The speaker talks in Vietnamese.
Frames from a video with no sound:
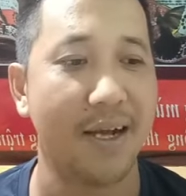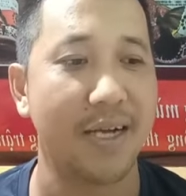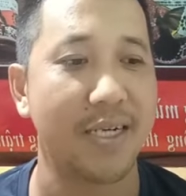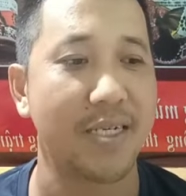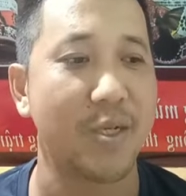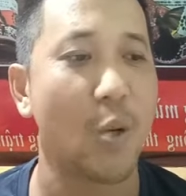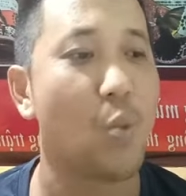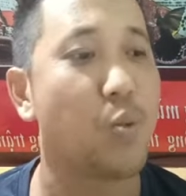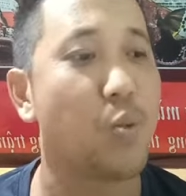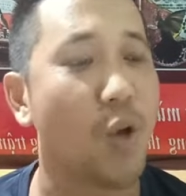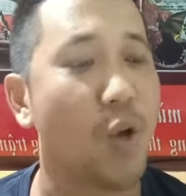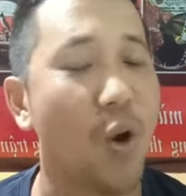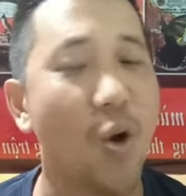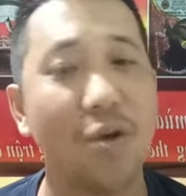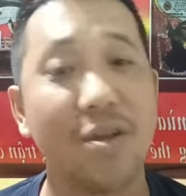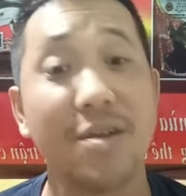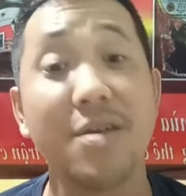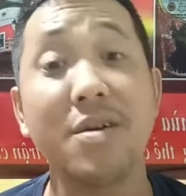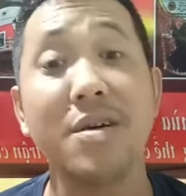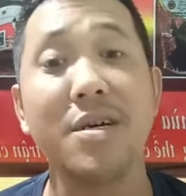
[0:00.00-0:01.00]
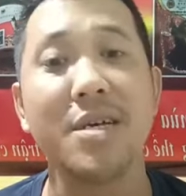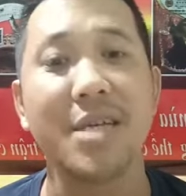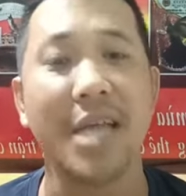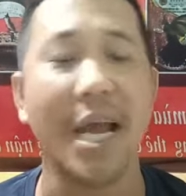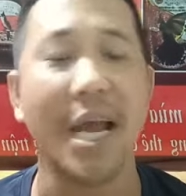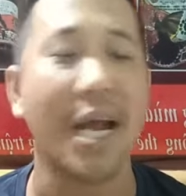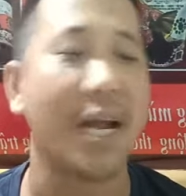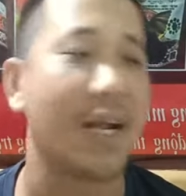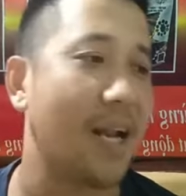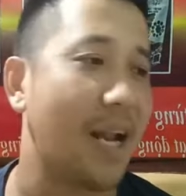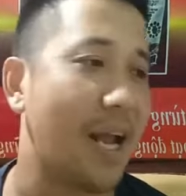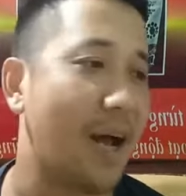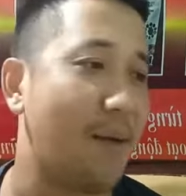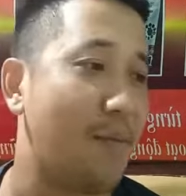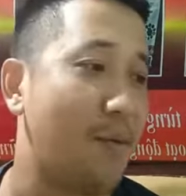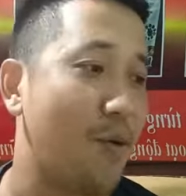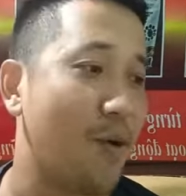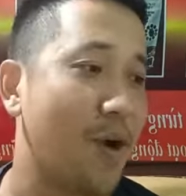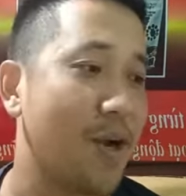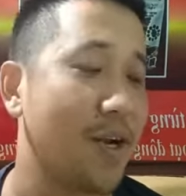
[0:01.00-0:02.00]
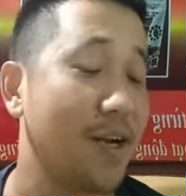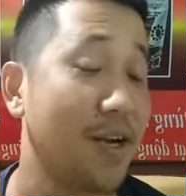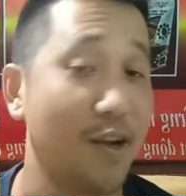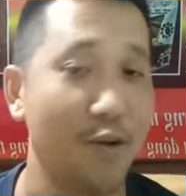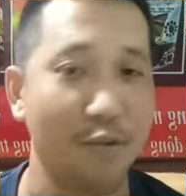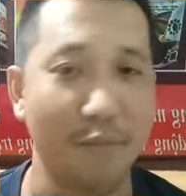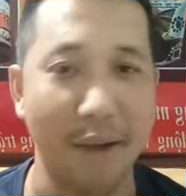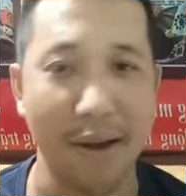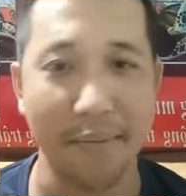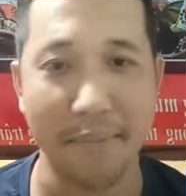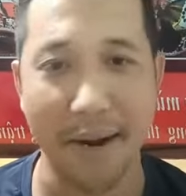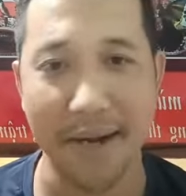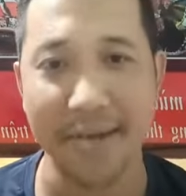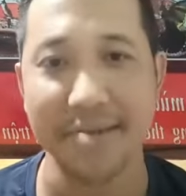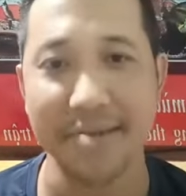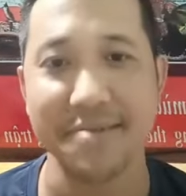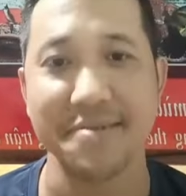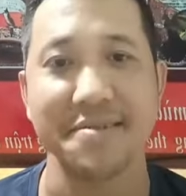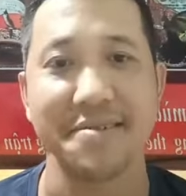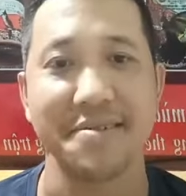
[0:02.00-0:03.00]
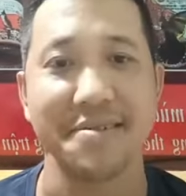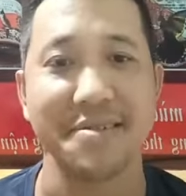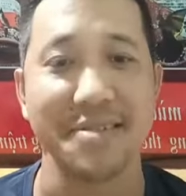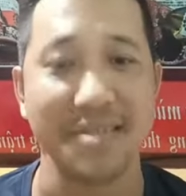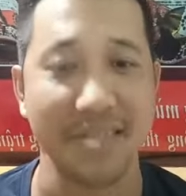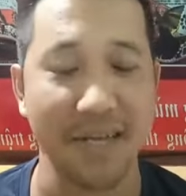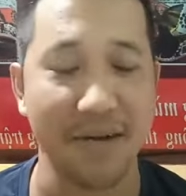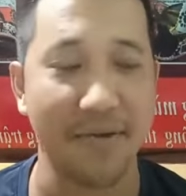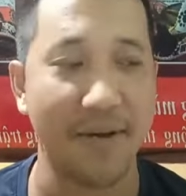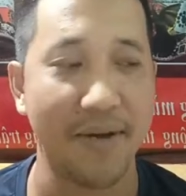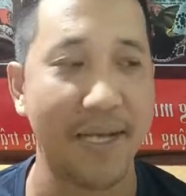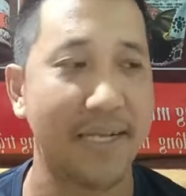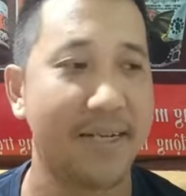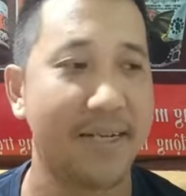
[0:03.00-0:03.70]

Trúng số chưa chắc là một cái điều may mắn thật sự vậy.